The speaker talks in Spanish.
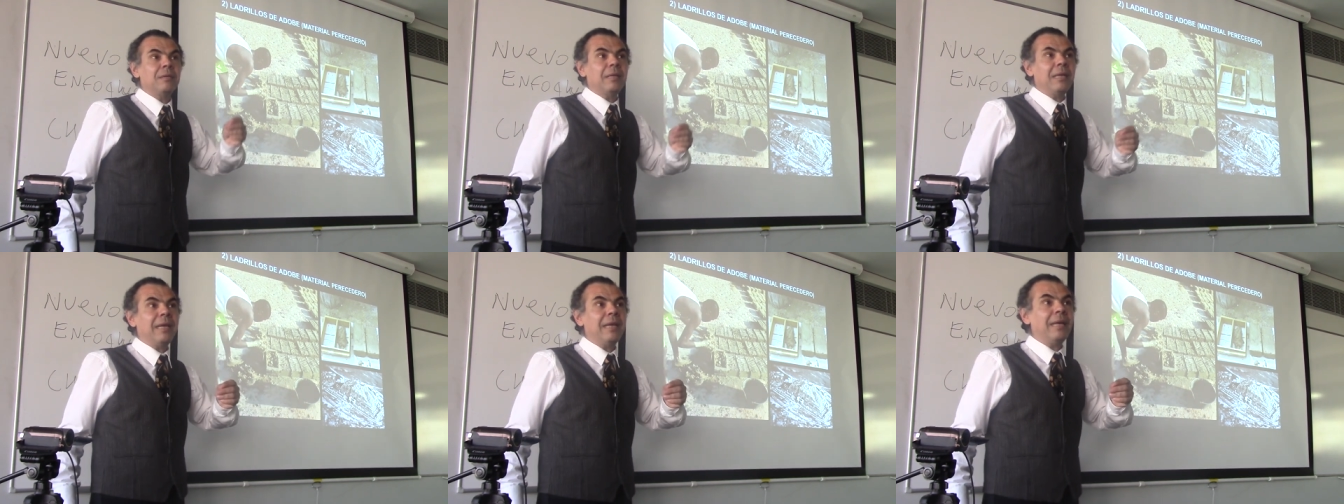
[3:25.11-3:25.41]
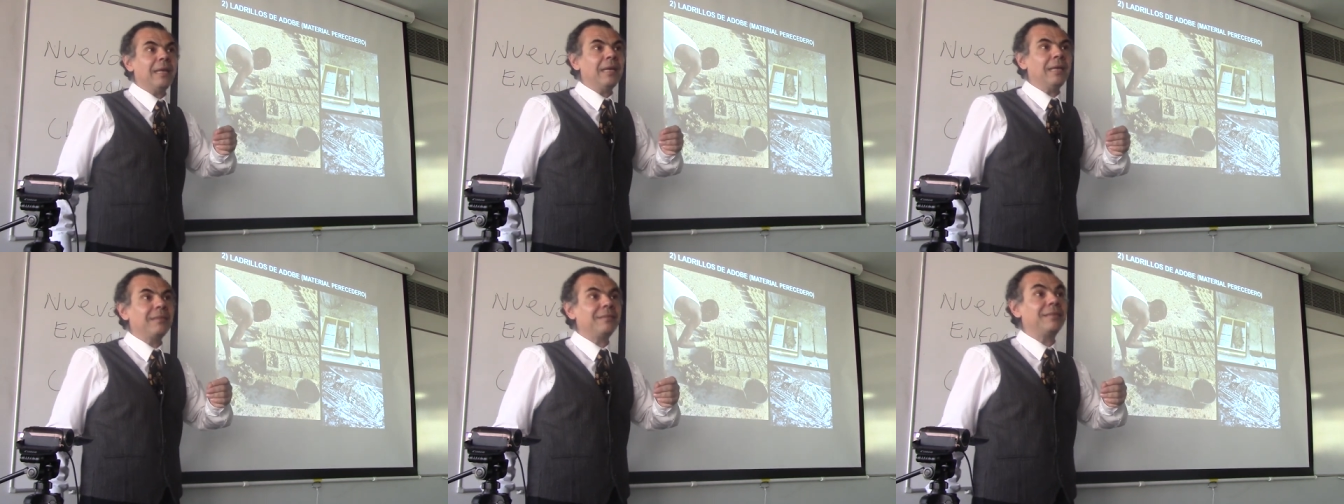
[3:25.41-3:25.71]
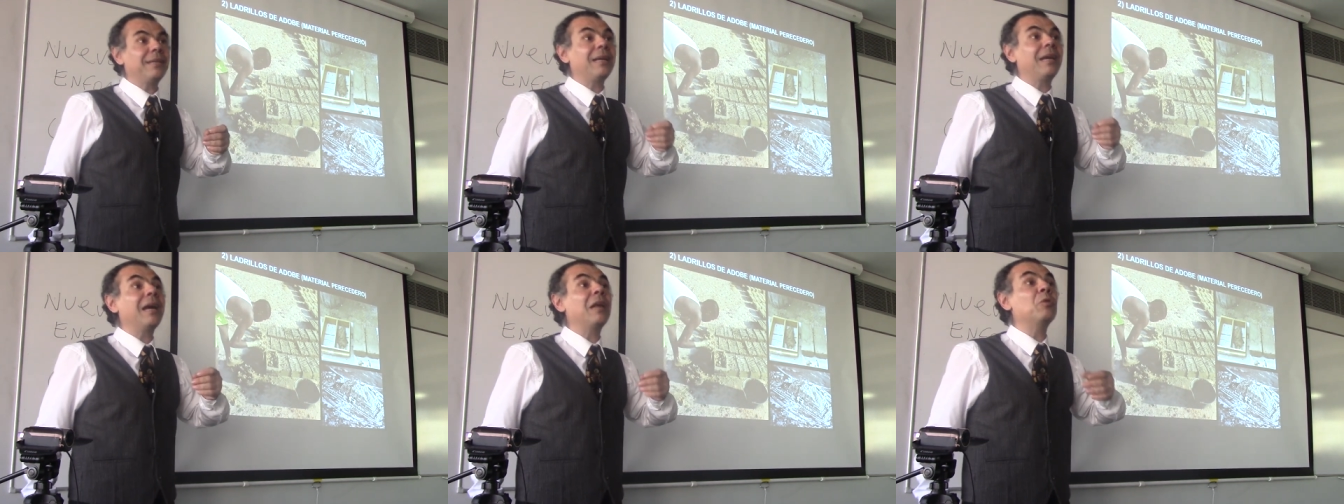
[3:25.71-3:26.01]
eh,
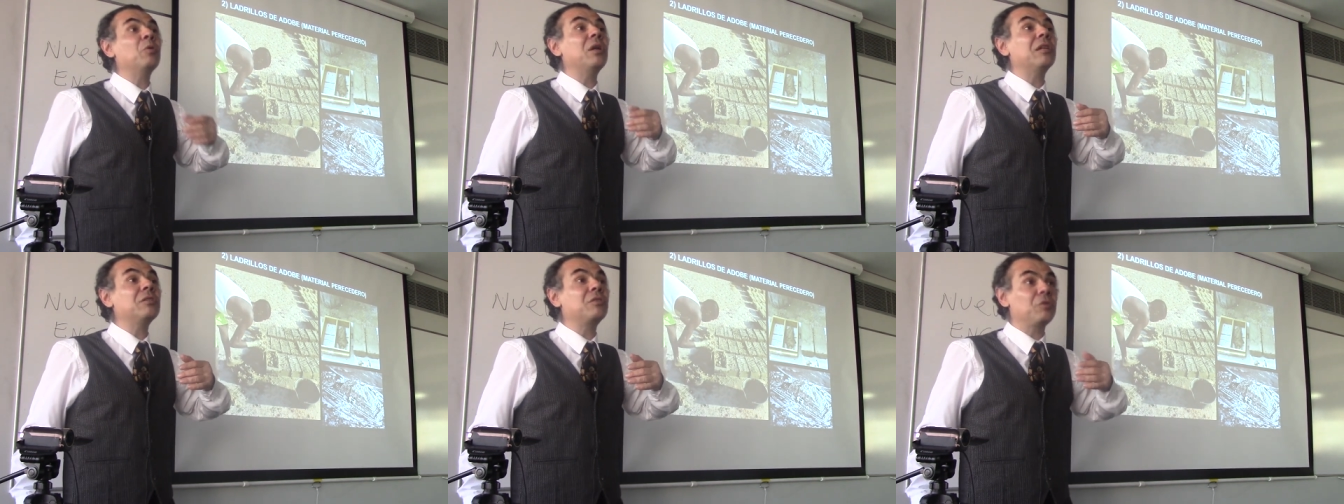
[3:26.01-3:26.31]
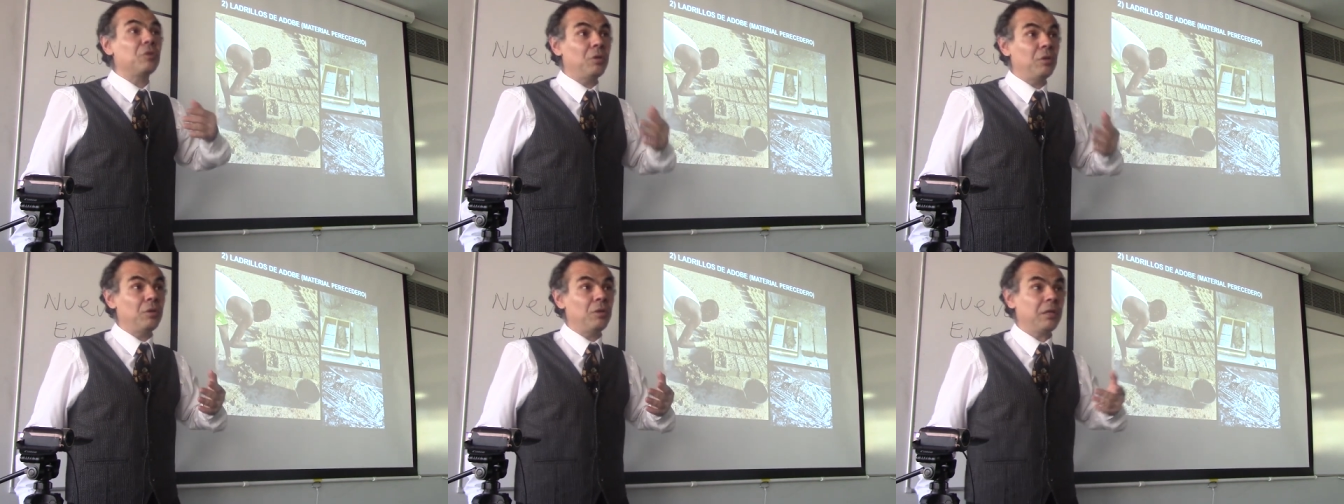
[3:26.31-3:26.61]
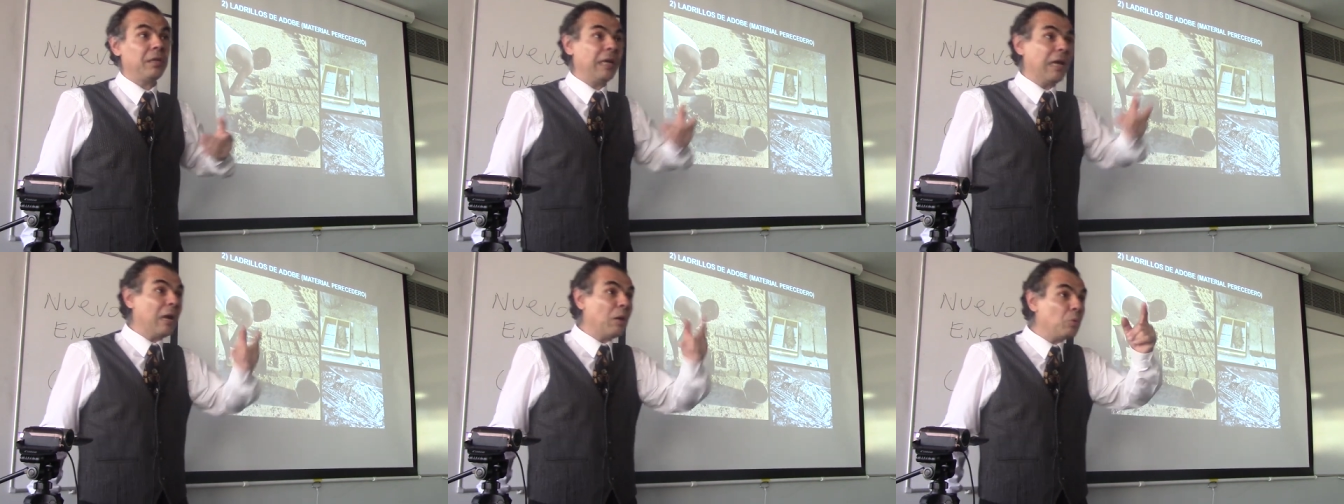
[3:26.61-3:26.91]
secado al sol,
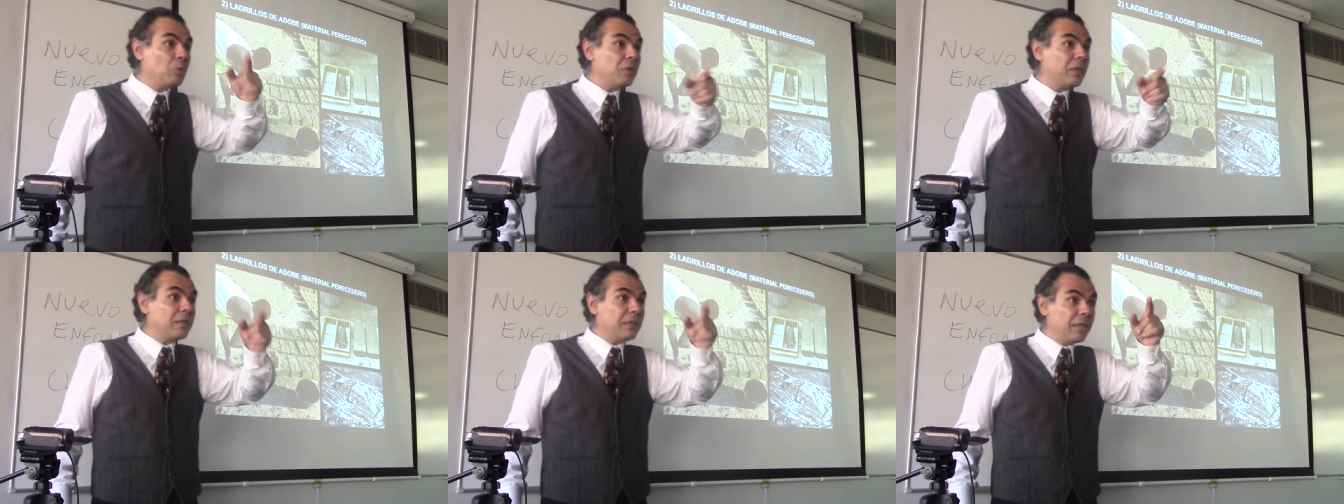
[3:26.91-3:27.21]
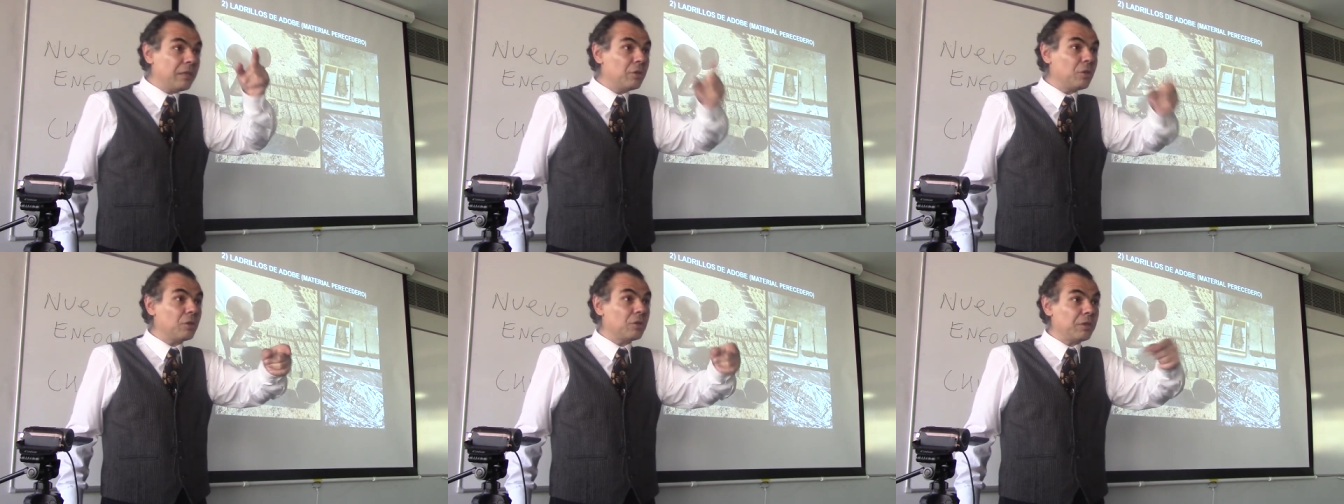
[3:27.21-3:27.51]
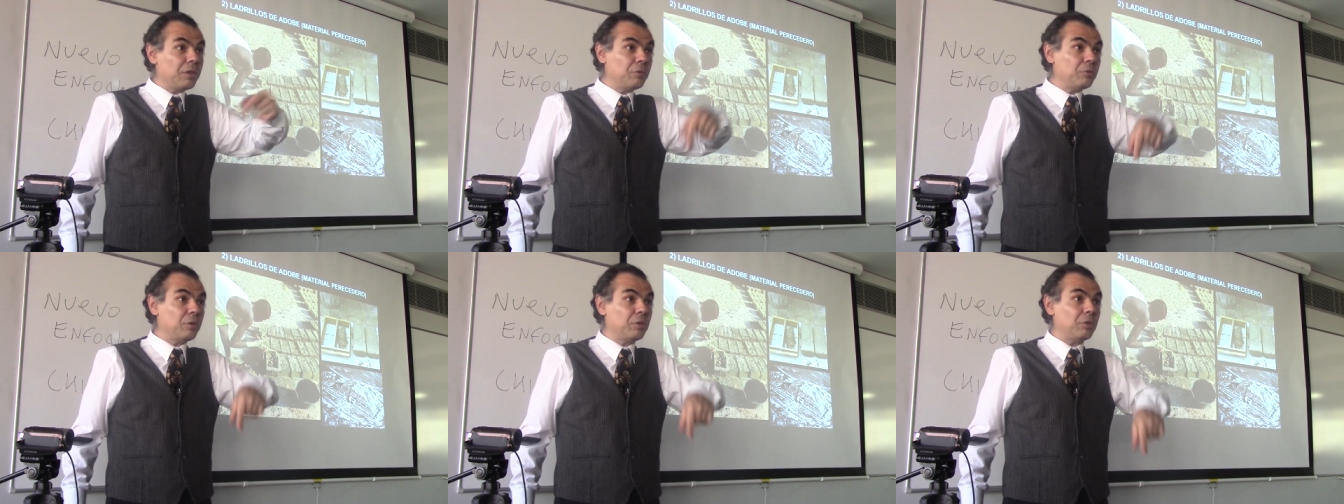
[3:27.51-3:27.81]
que aún en el
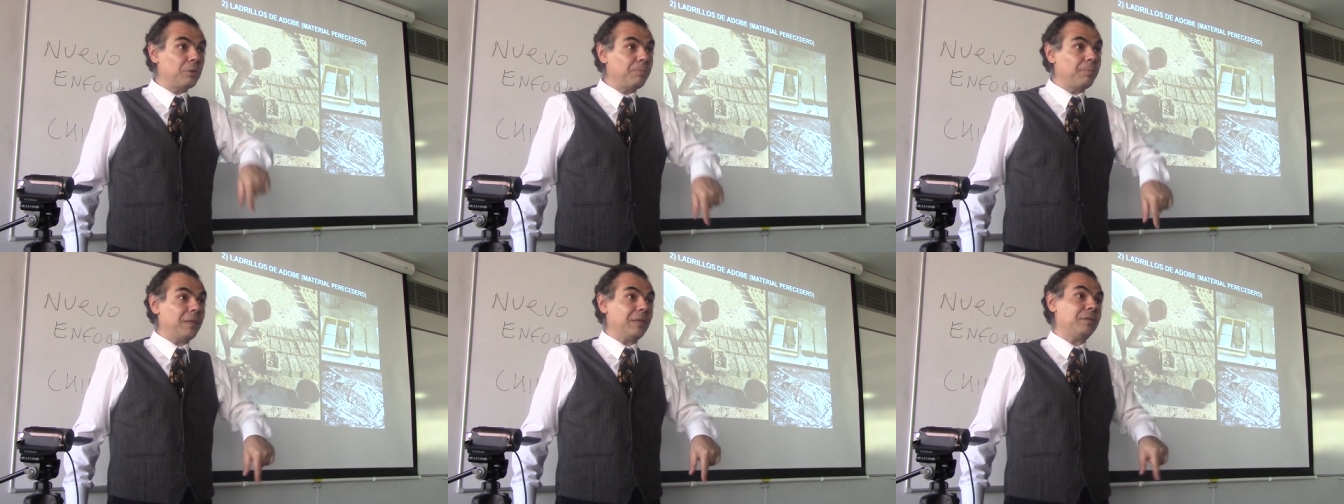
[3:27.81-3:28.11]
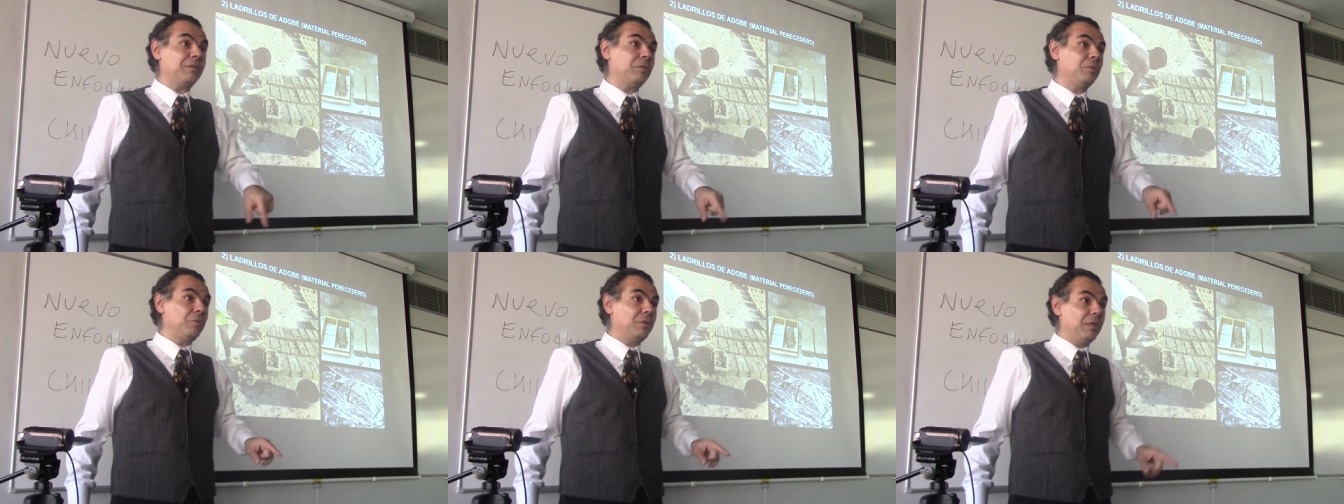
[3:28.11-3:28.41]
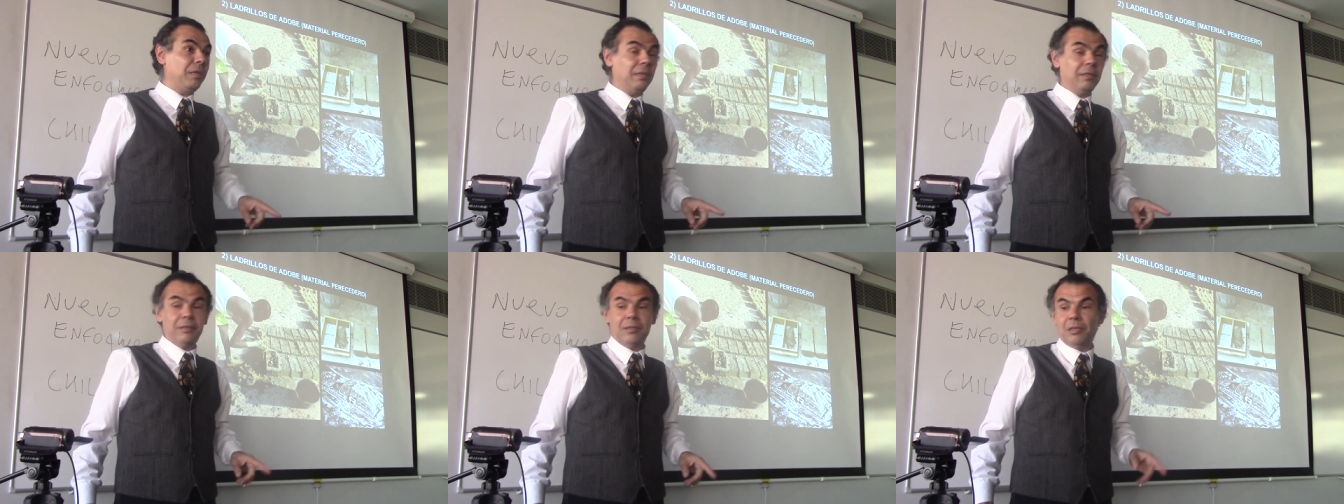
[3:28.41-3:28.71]
norte de nuestro país se
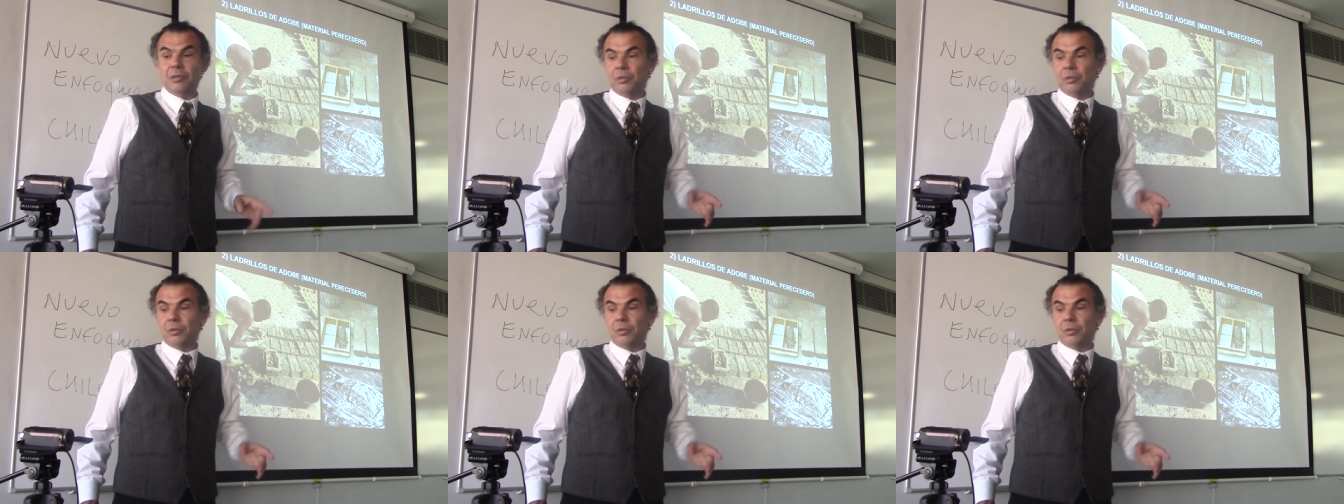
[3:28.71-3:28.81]
utiliza.